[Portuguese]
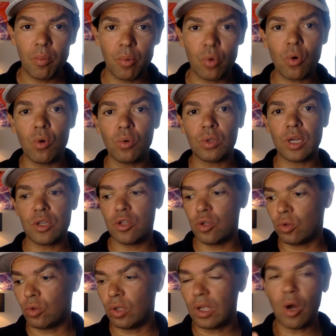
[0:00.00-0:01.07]
por conta
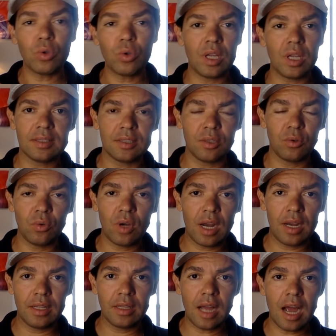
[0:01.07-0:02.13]
de toda a alteração do
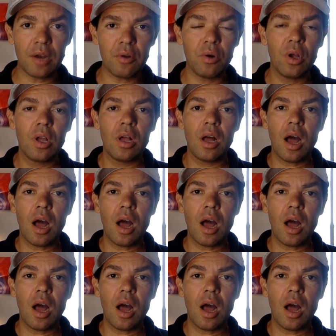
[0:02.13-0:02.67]
calendário.